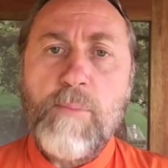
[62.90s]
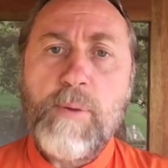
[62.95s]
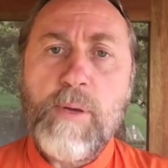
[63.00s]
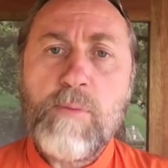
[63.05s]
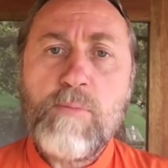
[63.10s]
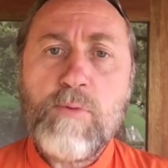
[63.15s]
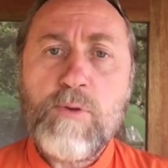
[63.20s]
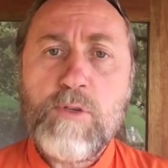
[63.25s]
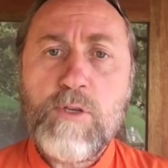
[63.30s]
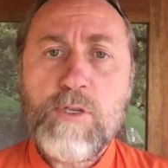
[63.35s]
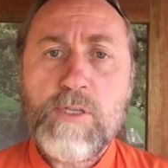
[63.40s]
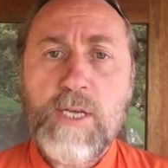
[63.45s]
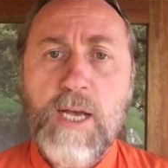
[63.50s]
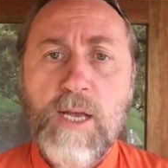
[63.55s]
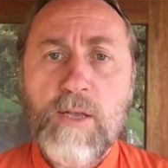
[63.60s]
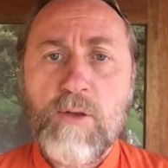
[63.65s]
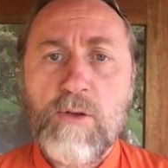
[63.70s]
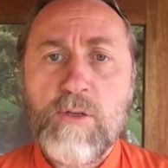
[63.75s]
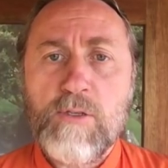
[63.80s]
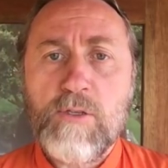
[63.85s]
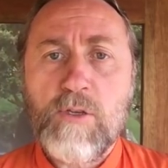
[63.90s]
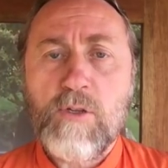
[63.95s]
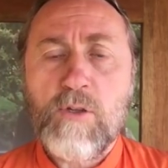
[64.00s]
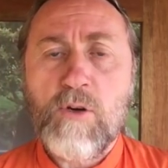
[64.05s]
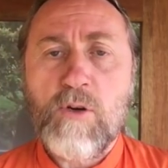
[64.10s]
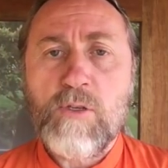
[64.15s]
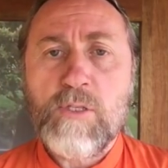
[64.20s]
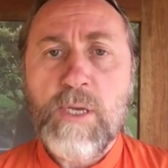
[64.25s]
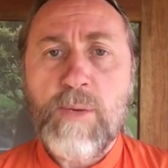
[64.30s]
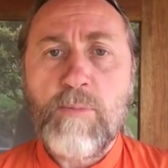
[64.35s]
Por muchos años
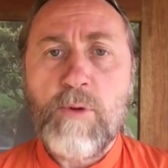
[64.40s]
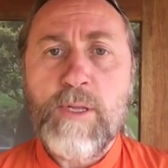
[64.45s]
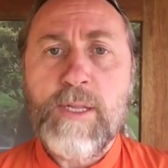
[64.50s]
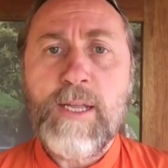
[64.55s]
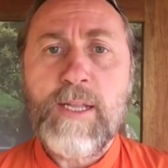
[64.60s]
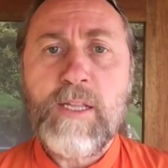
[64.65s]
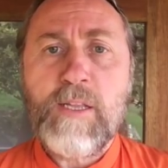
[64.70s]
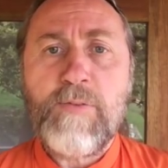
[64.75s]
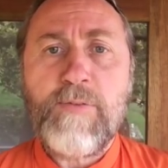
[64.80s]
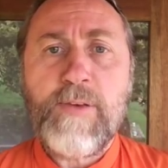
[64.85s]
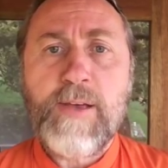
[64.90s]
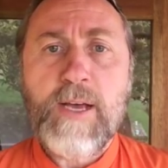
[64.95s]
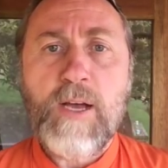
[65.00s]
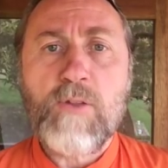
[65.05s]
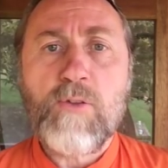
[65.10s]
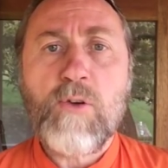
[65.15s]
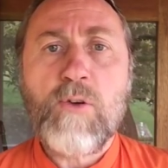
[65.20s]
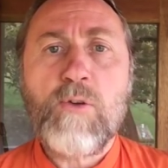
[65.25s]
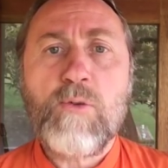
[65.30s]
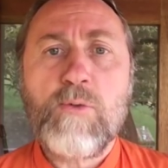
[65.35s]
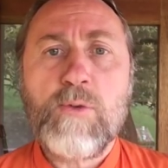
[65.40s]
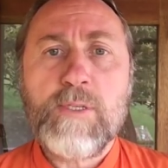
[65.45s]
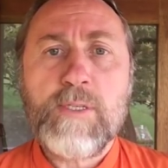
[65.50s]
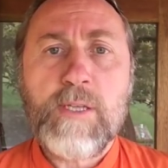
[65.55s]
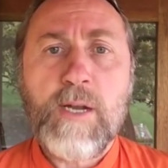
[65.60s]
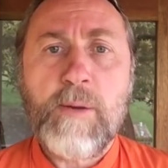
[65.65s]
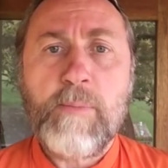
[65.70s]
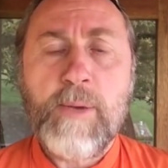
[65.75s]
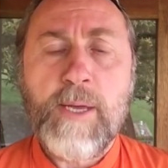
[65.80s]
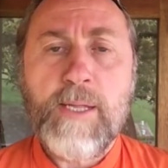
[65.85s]
nosotros nos hemos identificado con
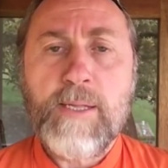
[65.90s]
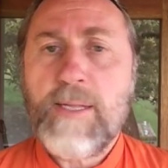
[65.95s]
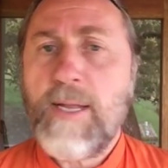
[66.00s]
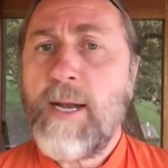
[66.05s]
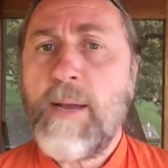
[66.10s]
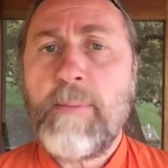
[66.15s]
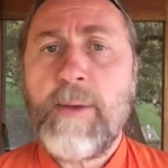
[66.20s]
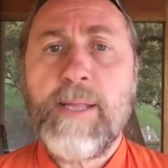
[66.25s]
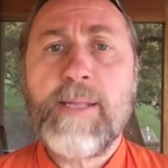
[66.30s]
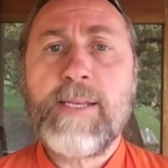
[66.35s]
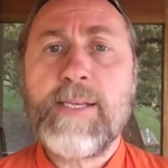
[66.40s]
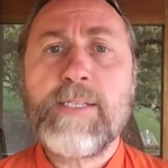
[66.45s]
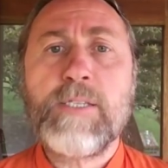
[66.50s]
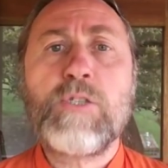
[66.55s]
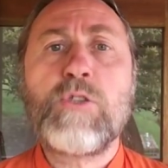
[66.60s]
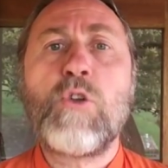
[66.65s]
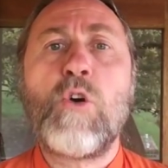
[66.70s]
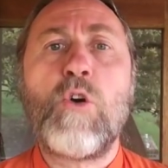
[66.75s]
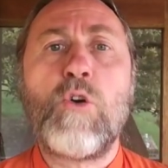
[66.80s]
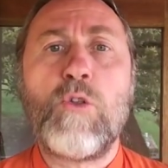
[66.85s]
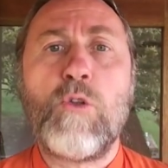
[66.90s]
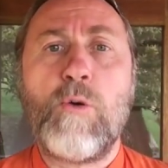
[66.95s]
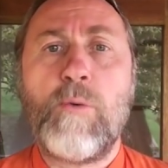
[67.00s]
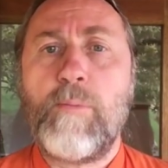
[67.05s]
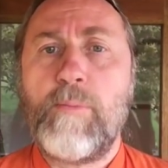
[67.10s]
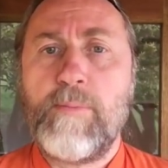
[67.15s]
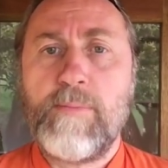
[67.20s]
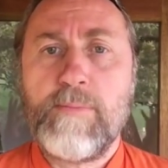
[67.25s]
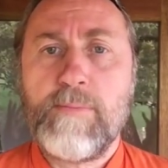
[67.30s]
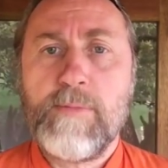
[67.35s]
nuestra mente. La mente es todo,
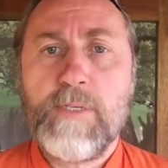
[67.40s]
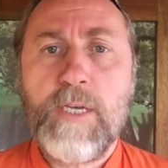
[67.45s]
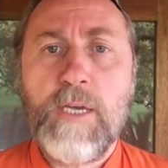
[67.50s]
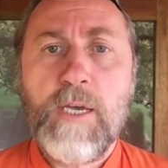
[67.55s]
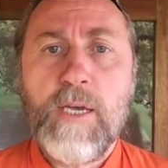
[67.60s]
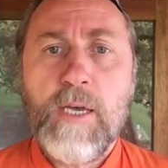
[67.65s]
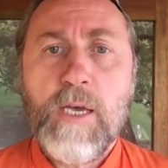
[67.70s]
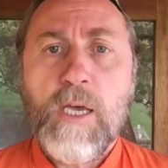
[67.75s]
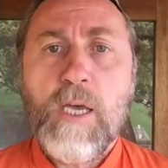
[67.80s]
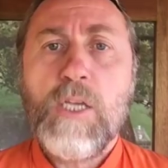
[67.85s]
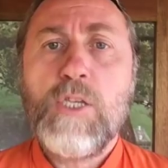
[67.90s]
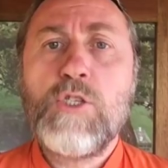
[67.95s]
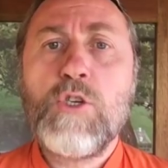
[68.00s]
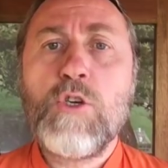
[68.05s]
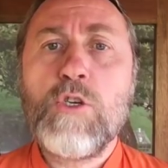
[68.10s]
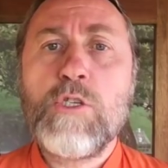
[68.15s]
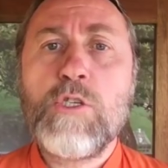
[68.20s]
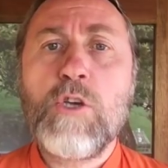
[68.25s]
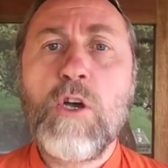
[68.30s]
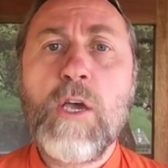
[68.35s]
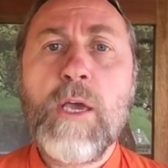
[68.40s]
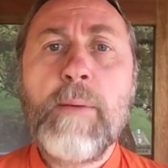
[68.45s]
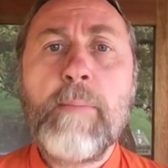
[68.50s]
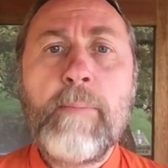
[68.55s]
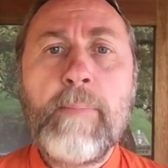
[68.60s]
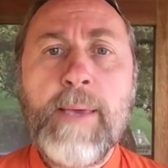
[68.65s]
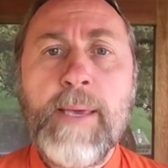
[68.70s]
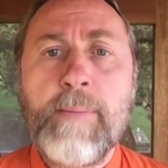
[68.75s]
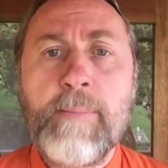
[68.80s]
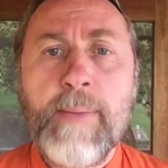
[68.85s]
¿sí? Yo soy
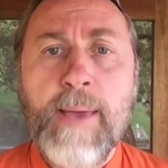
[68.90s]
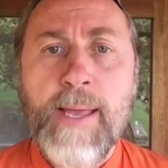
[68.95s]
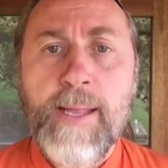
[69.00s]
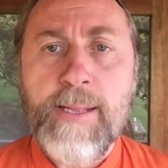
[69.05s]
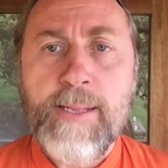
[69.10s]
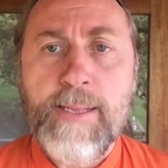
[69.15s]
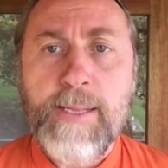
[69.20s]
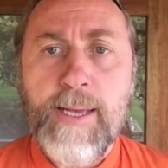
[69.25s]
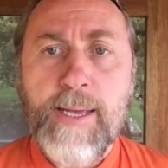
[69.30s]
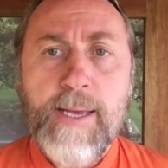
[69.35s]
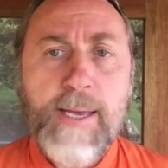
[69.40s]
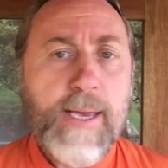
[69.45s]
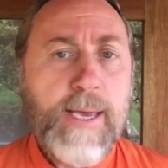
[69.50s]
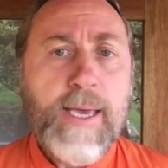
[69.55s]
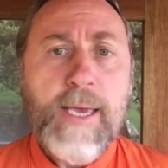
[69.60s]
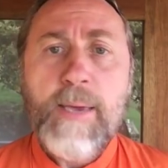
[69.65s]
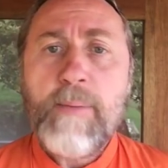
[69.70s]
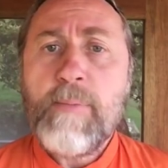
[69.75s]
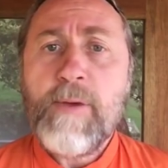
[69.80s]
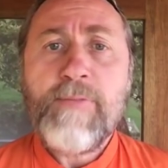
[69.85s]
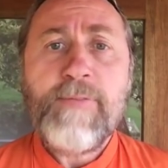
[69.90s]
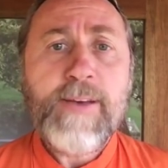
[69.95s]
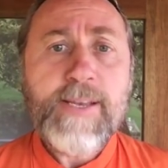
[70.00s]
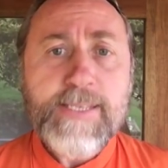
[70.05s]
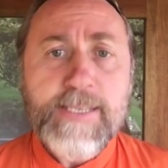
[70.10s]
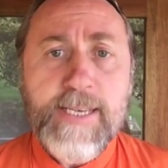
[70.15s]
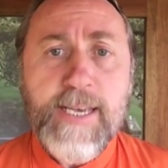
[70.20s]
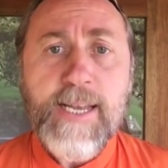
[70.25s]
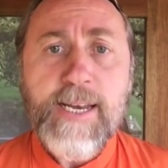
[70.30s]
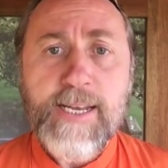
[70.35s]
mi mente y me
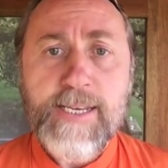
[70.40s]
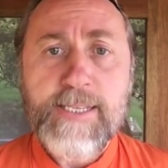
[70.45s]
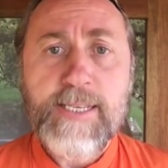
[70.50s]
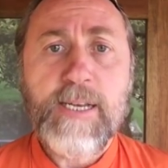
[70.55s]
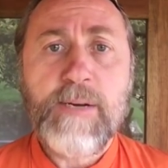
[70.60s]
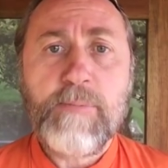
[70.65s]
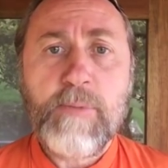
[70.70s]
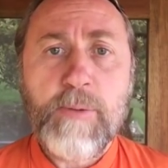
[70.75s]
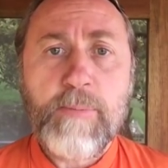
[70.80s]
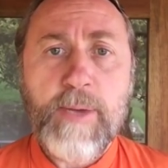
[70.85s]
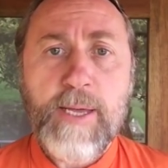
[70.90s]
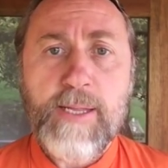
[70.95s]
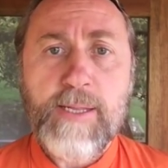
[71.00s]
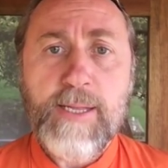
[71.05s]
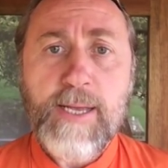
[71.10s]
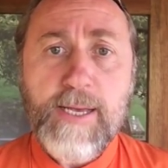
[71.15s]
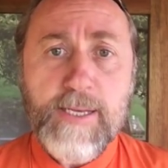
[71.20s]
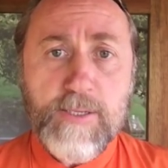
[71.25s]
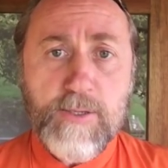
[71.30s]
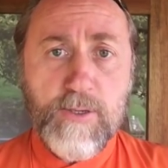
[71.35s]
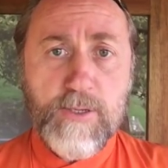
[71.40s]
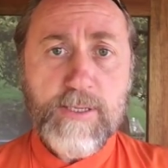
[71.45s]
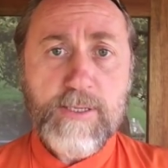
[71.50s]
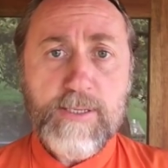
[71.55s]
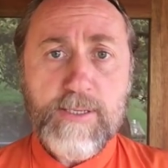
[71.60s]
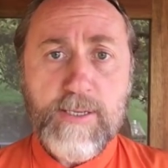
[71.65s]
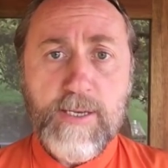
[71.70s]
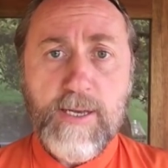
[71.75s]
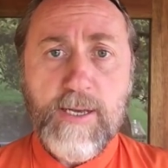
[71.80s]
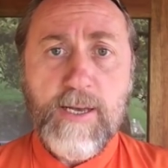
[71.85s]
fascina ser mi mente. Eso
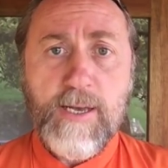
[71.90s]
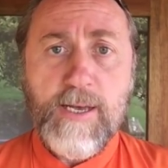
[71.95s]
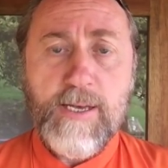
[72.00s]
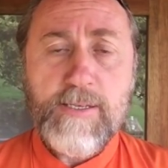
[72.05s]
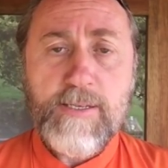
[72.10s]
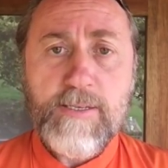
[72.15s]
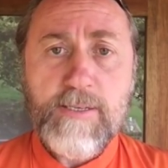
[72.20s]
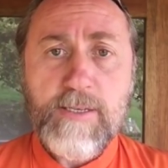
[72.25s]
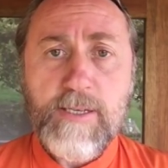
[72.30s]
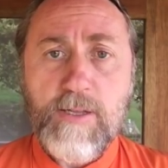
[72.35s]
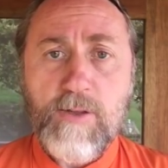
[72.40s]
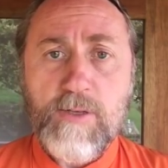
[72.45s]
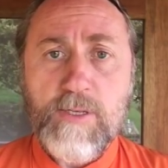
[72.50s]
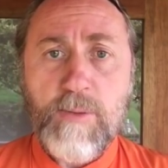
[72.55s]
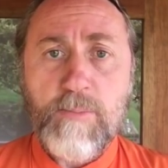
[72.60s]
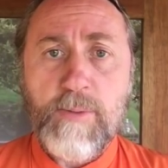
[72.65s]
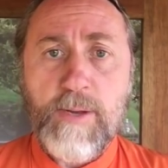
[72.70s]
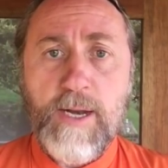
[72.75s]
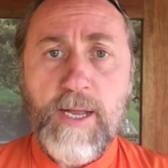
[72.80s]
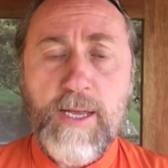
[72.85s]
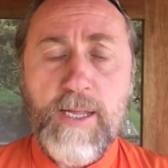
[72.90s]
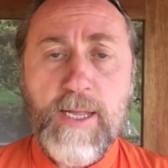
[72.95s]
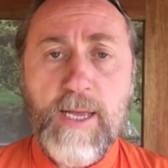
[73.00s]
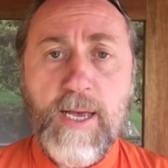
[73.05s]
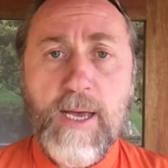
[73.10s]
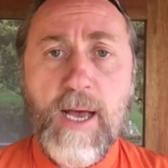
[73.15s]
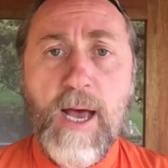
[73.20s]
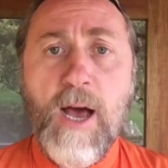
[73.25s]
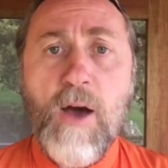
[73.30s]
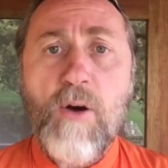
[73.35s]
es, eso es siempre la idea.